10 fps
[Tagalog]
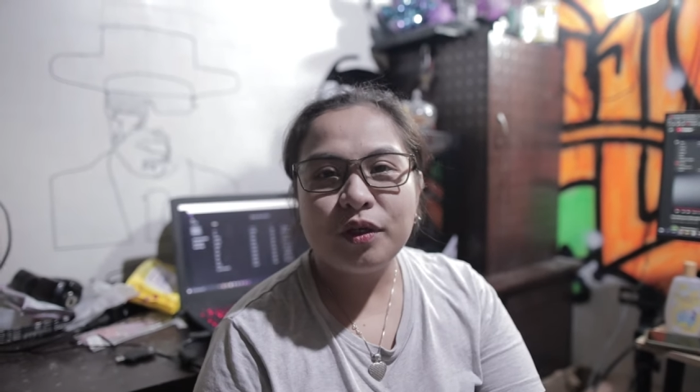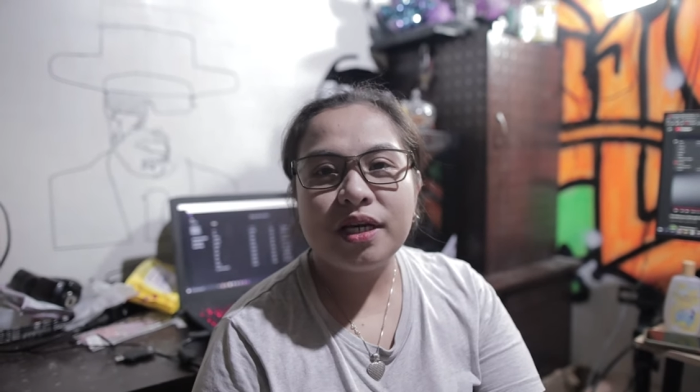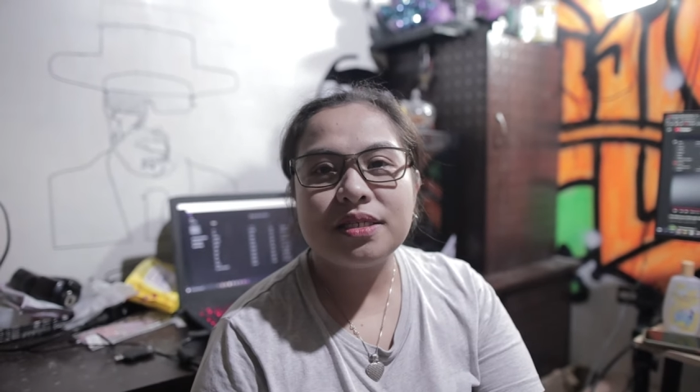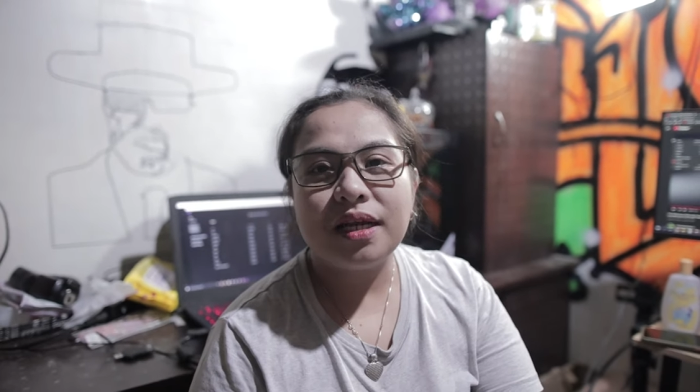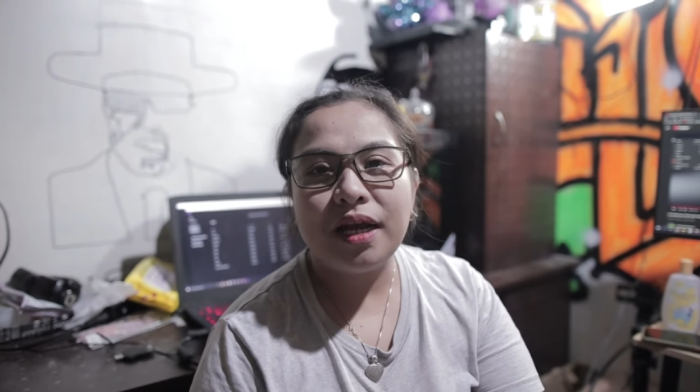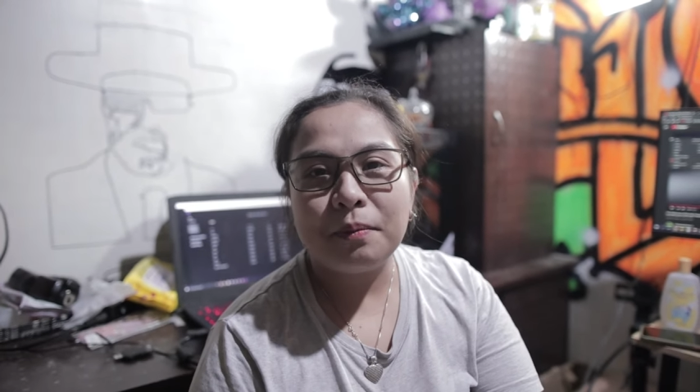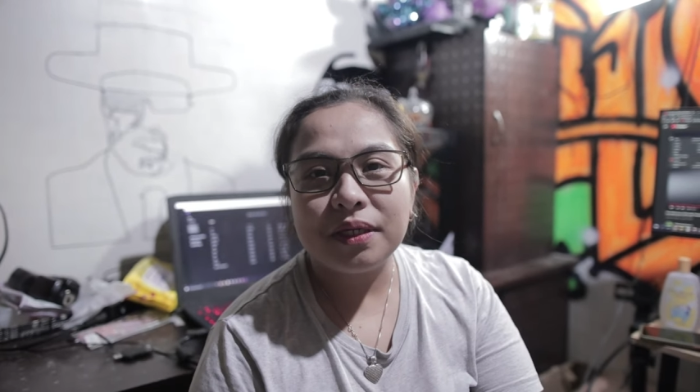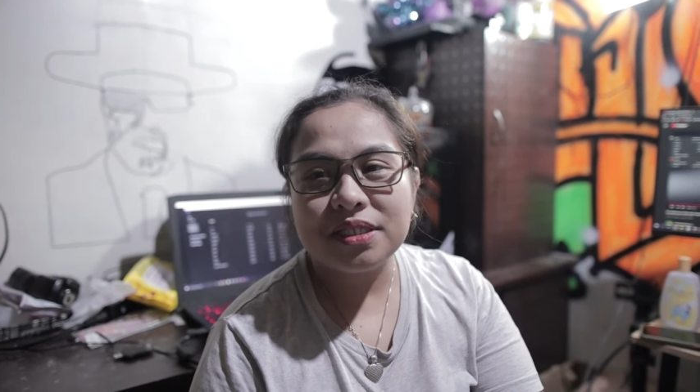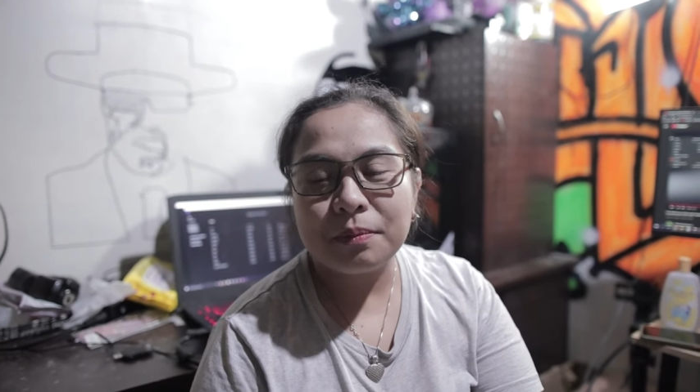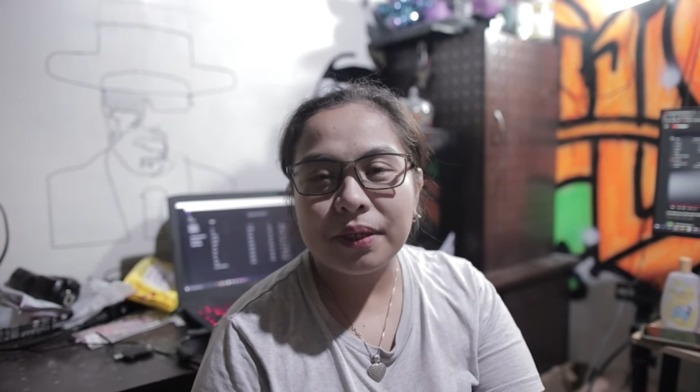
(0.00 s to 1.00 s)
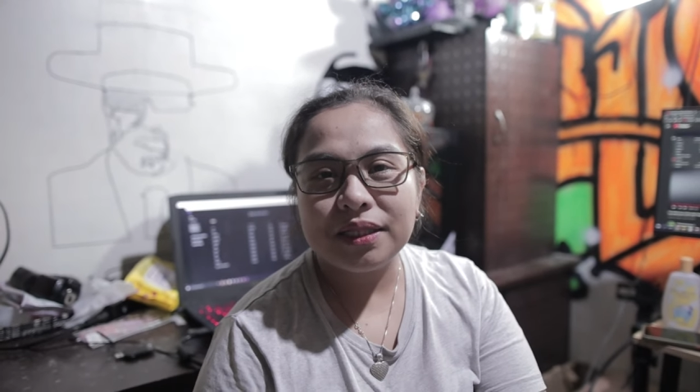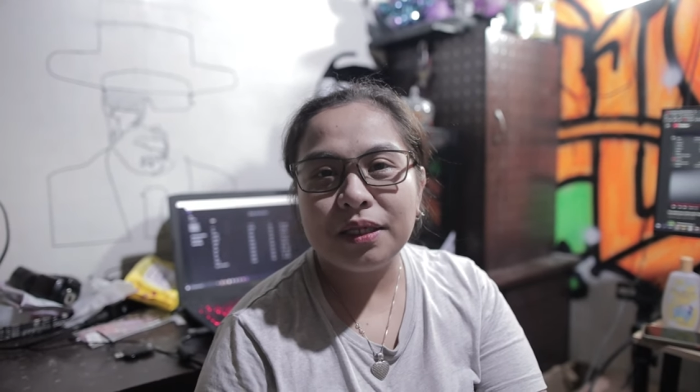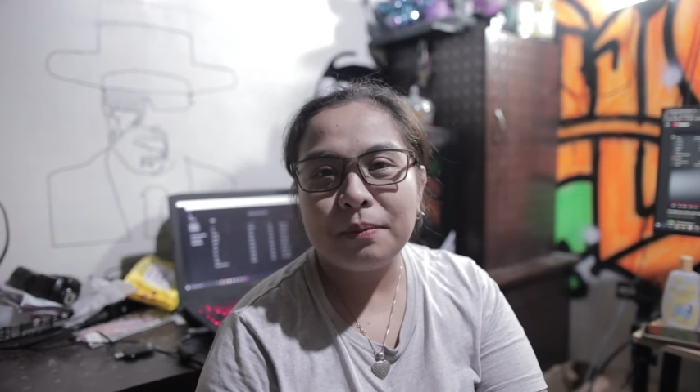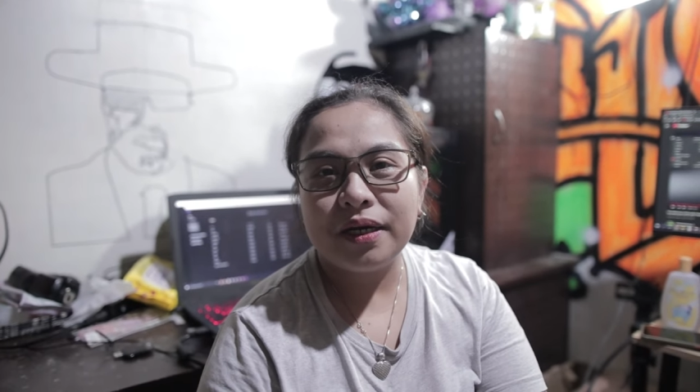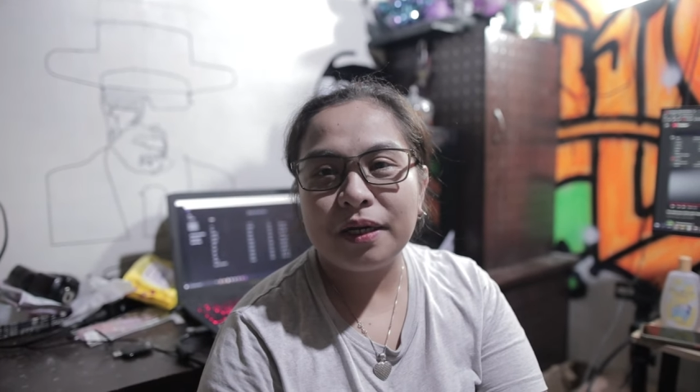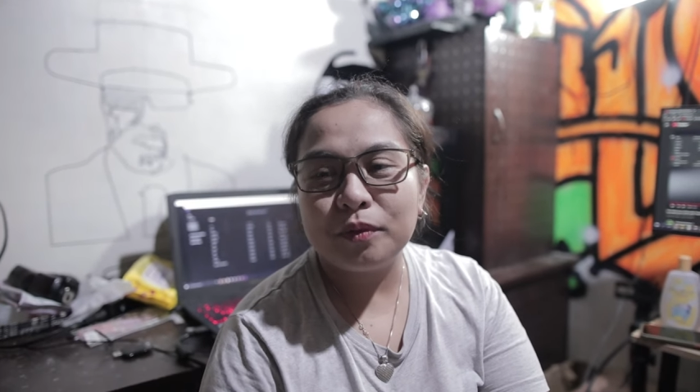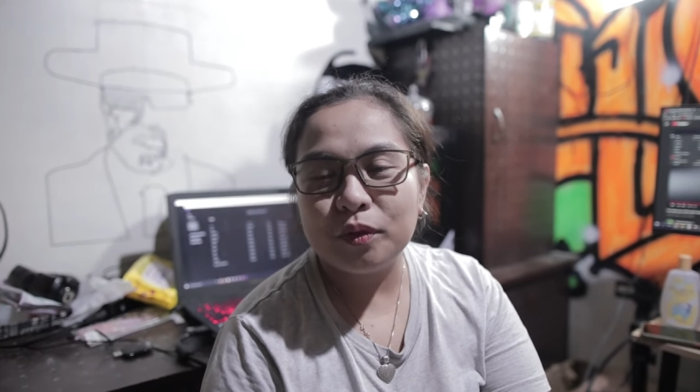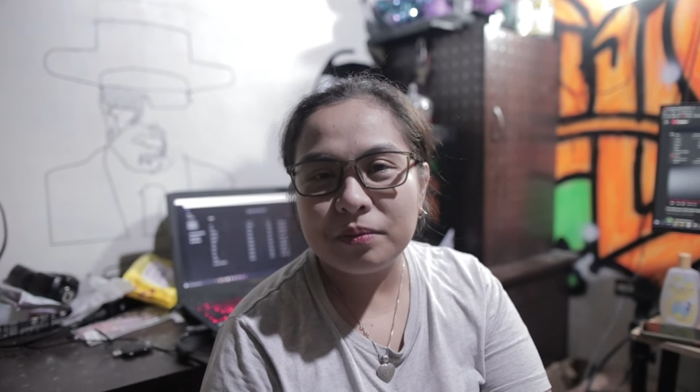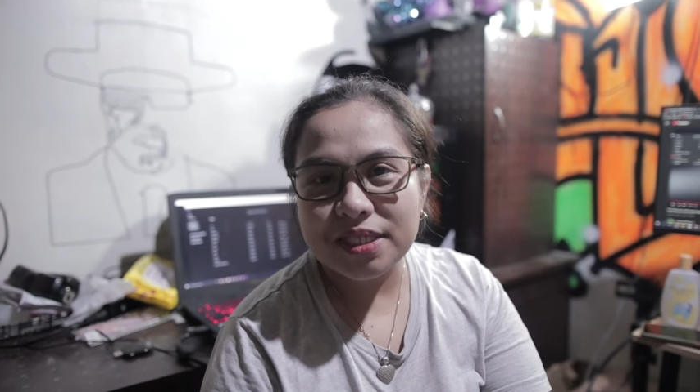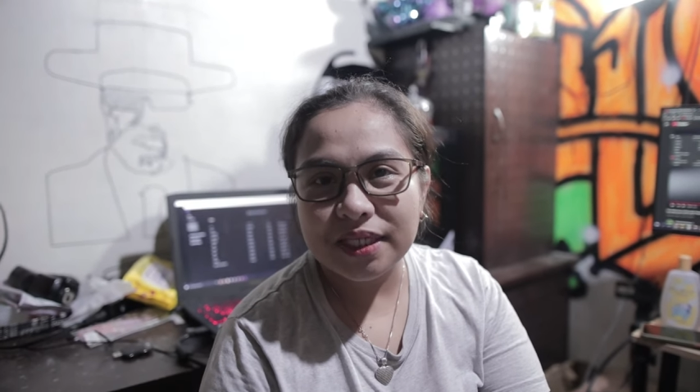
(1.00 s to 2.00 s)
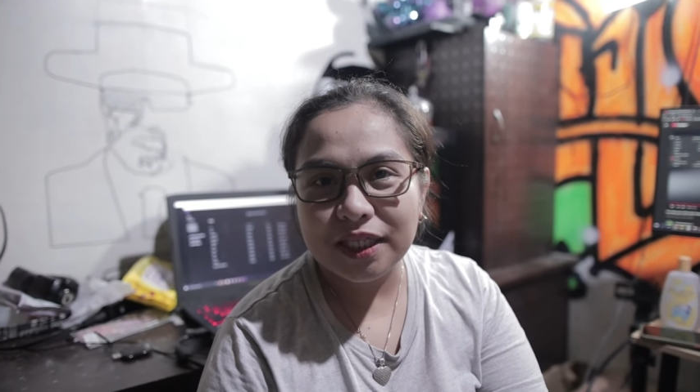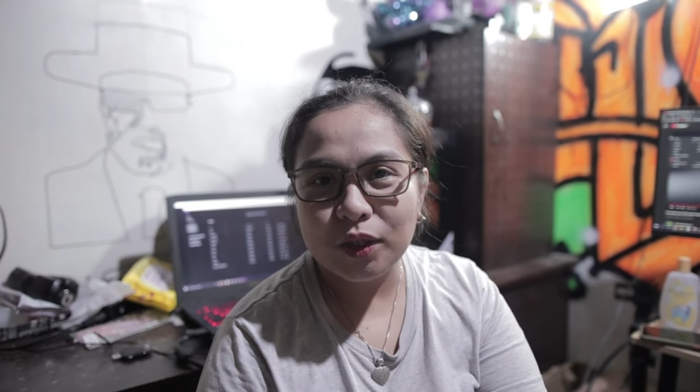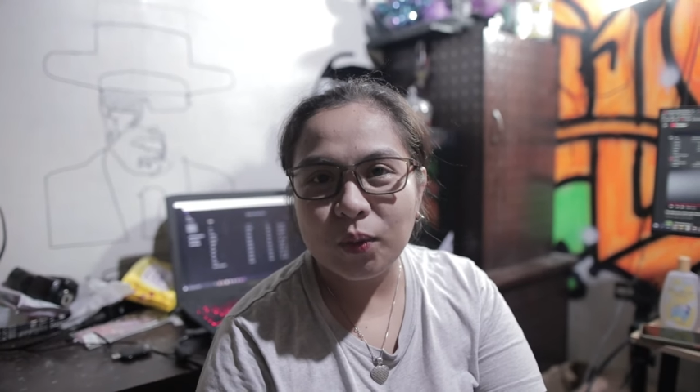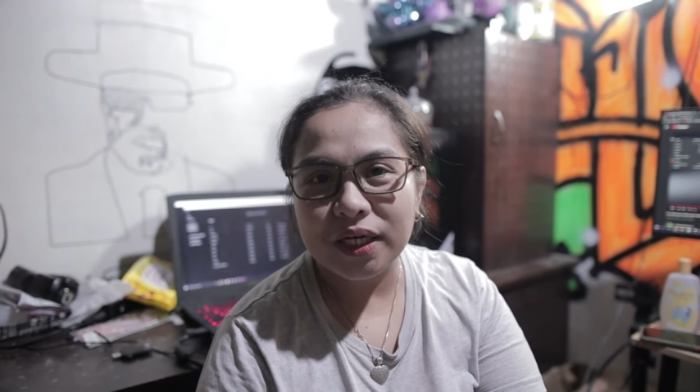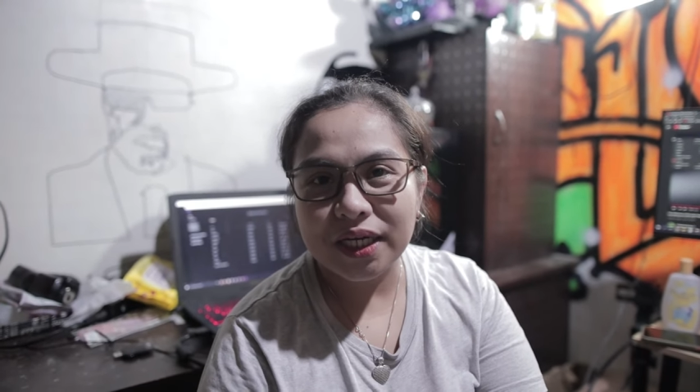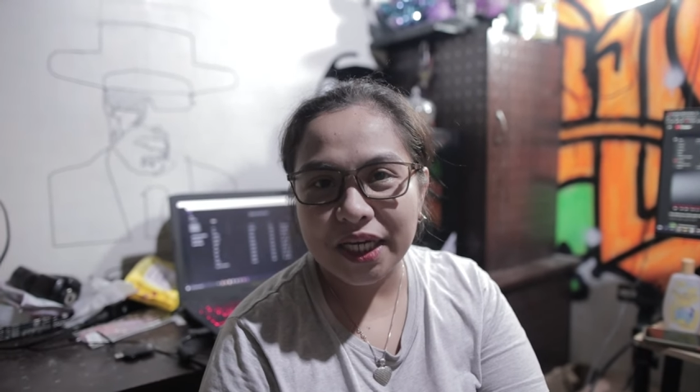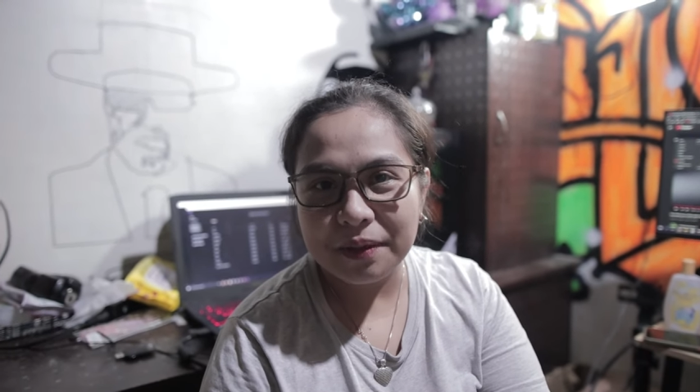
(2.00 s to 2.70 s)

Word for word: Nga salamat sa pagatima na mo bisag tiguwang na